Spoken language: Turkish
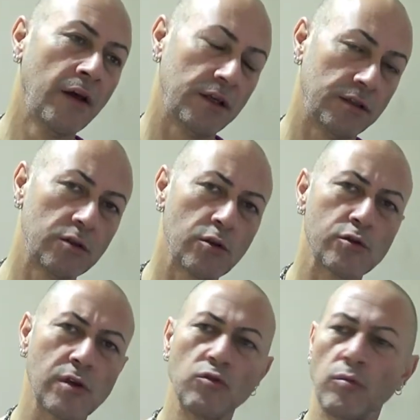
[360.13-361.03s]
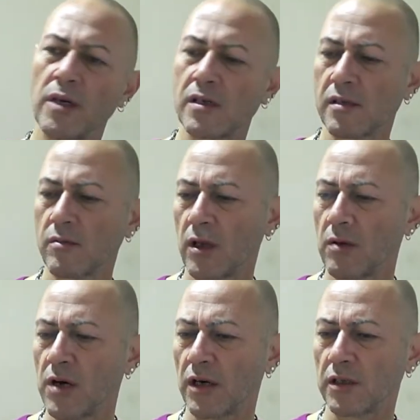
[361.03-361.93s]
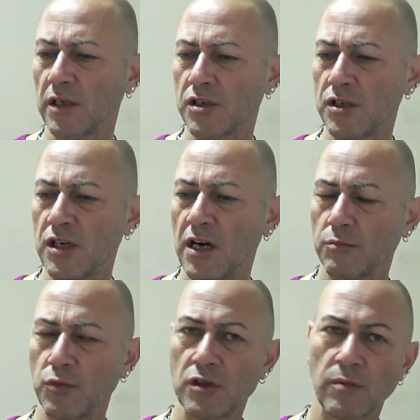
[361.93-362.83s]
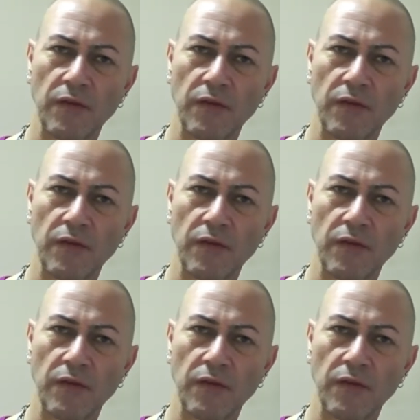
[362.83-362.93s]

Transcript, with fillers: Disus'tan numarasını bana bir arkadaş rica etmiştim